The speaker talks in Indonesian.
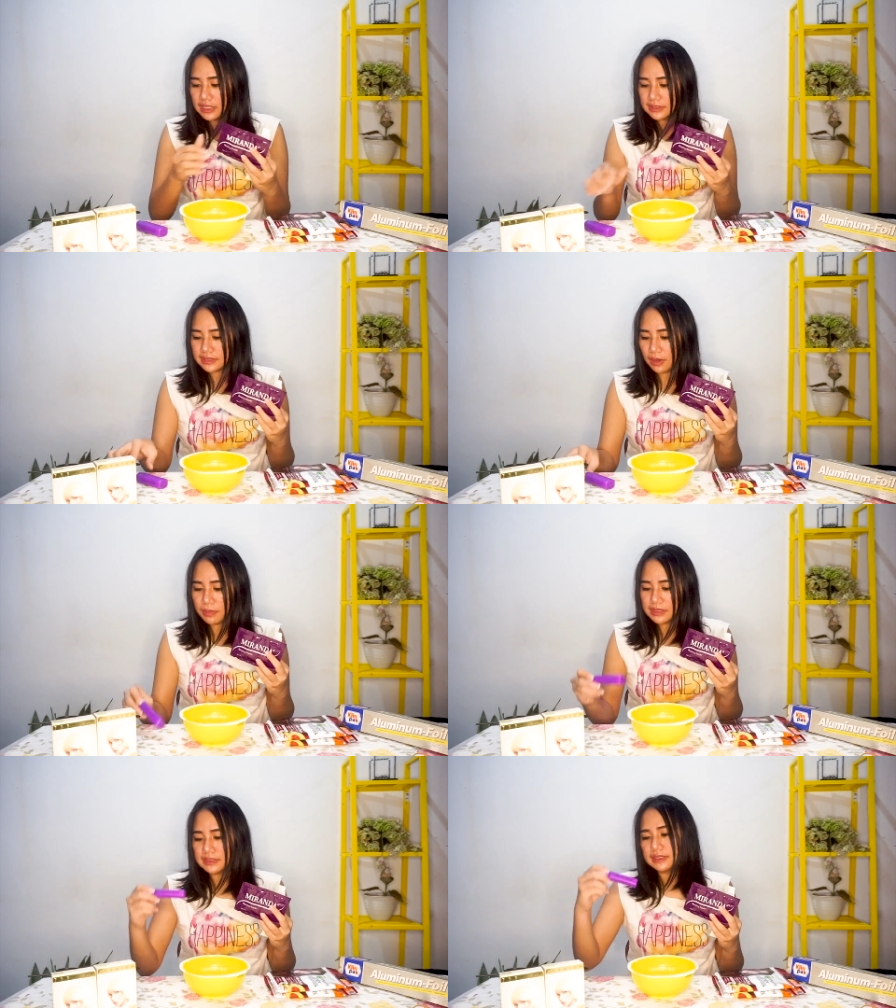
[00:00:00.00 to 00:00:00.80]

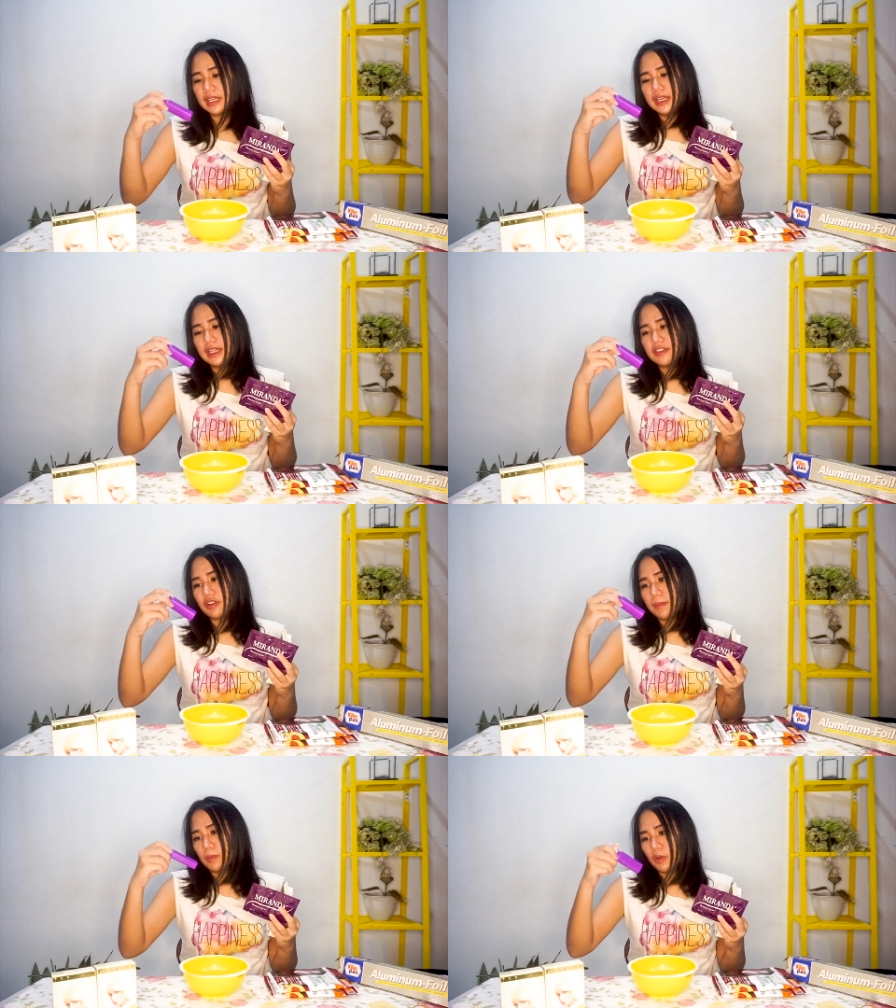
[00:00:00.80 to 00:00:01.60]
sama si
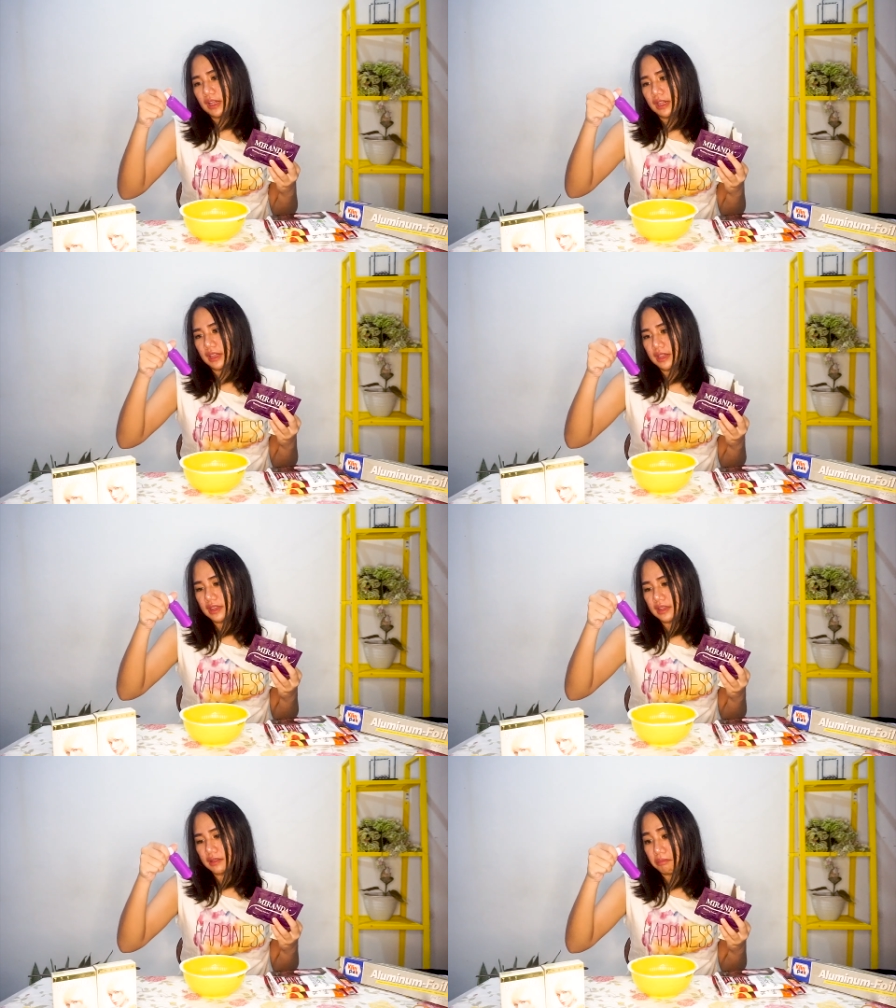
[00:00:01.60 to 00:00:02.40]
developer bukan
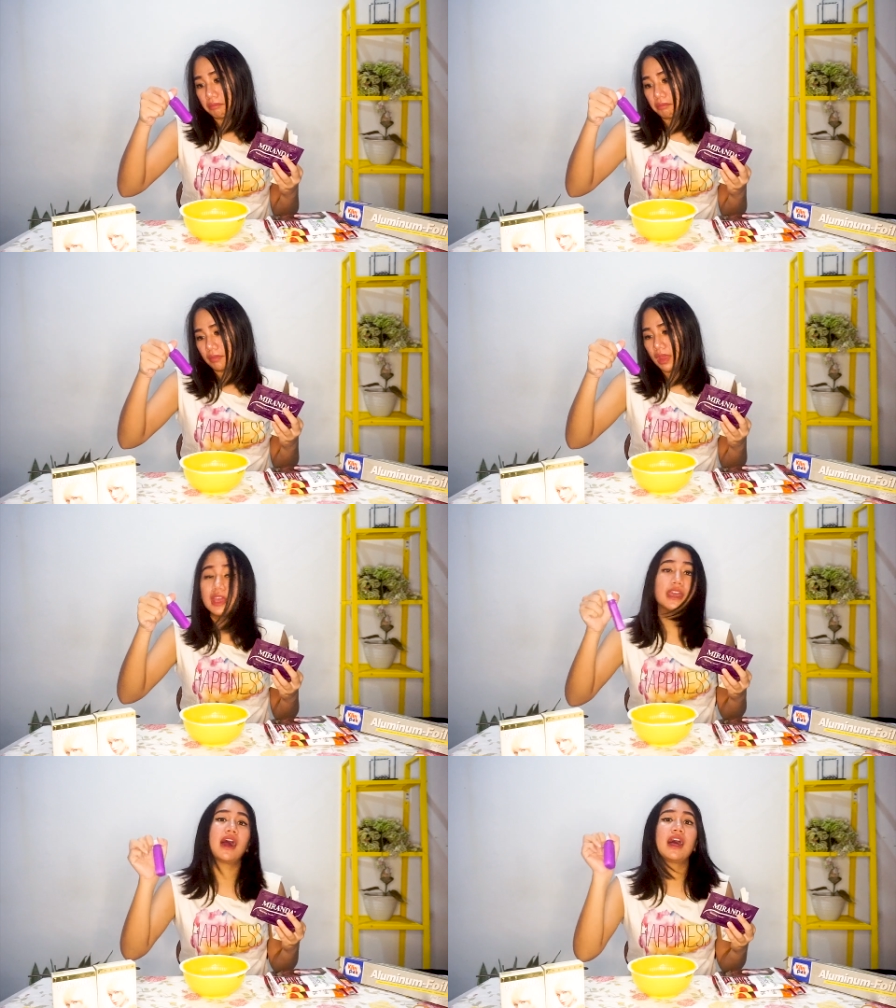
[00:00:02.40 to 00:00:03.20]

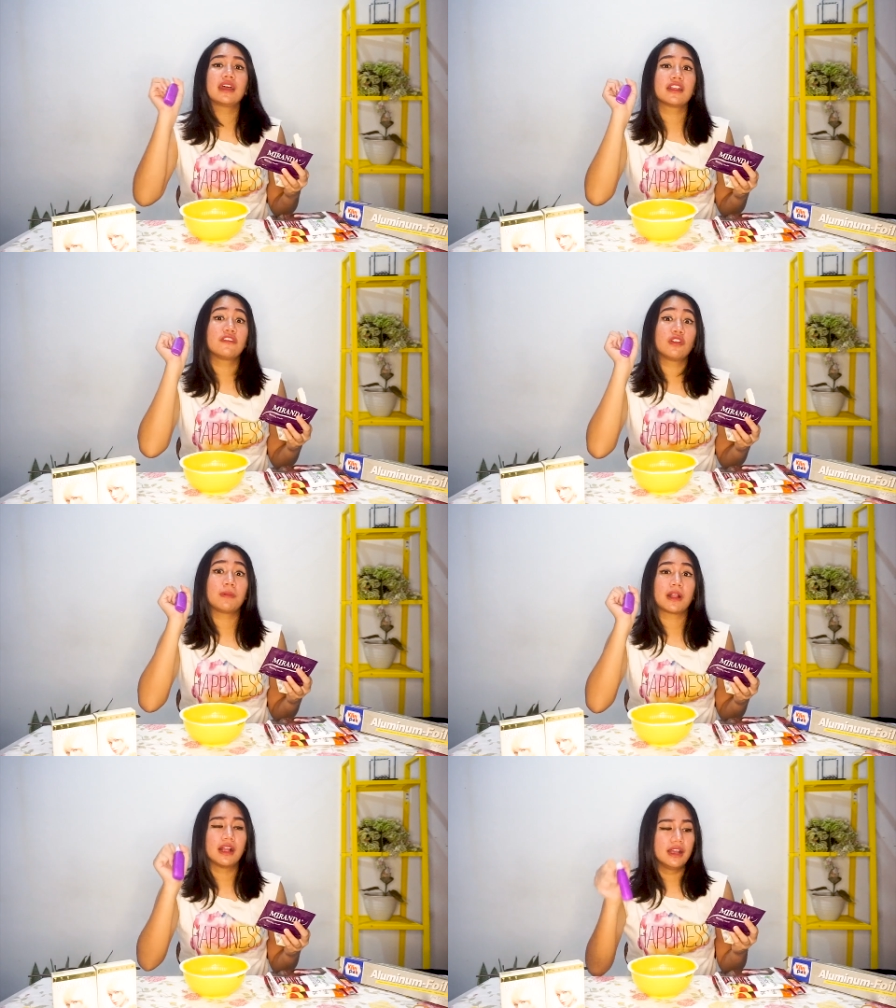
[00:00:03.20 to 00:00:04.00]
ya kalian
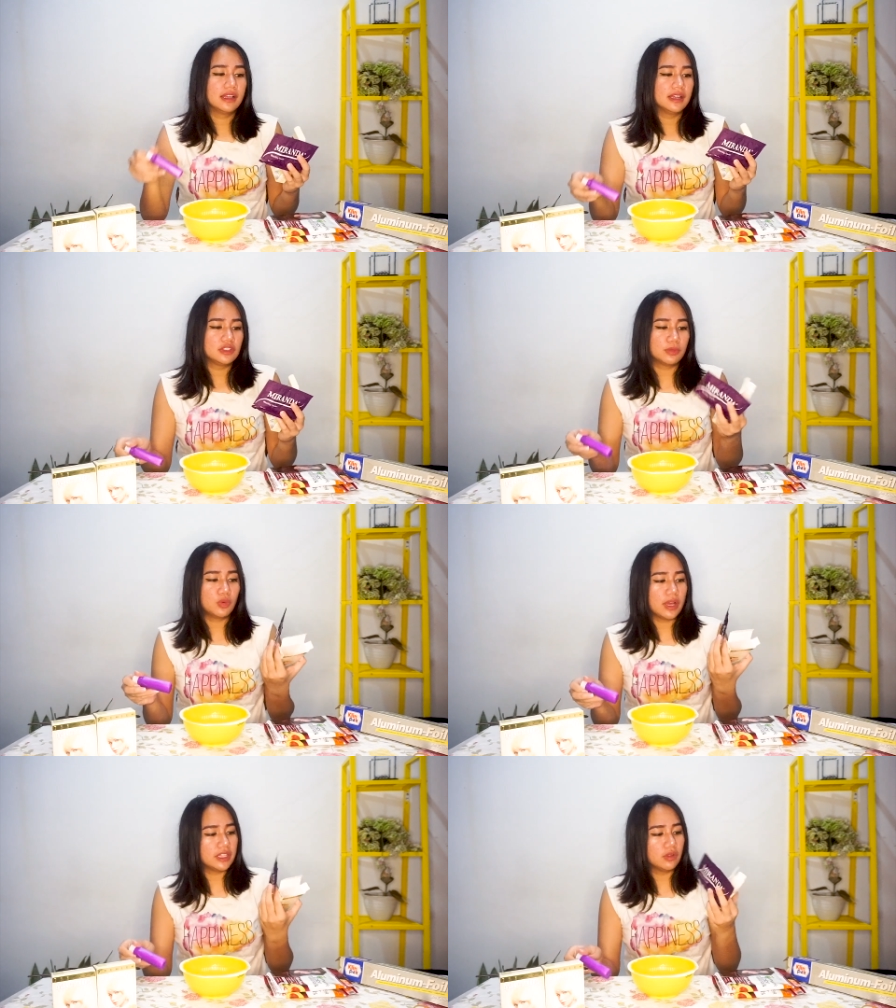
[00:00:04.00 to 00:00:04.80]
developer cuma
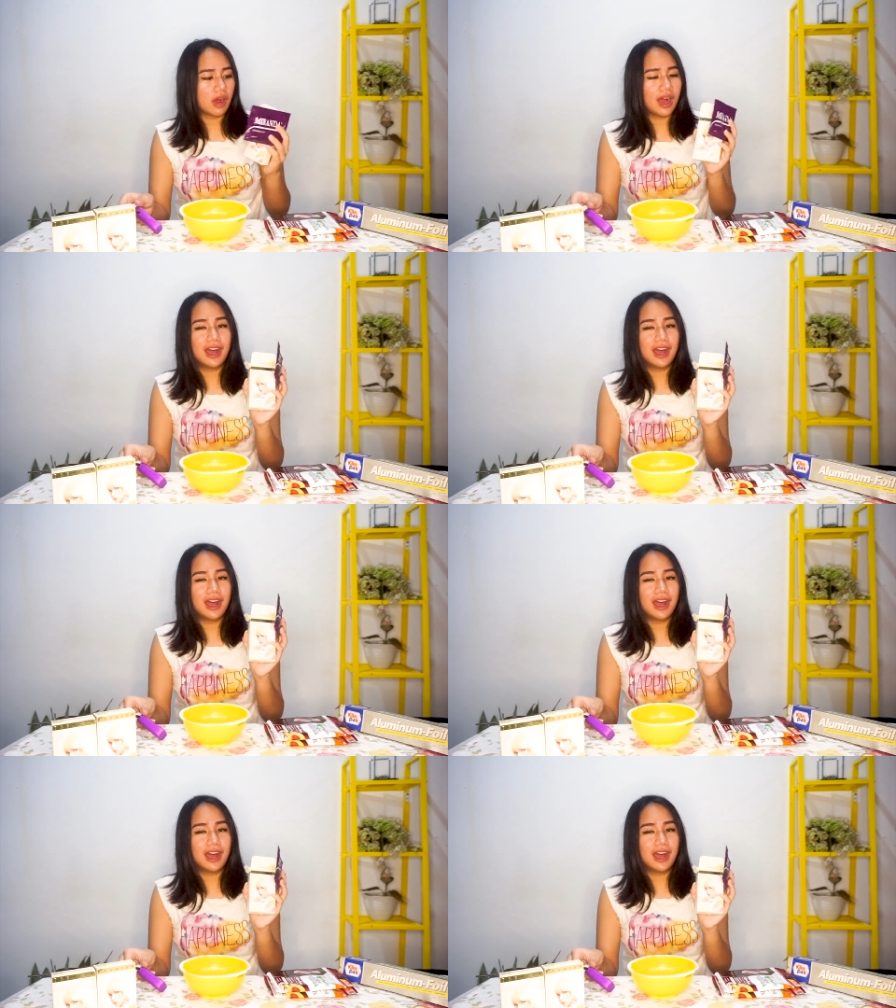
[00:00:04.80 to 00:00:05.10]
dua ini doang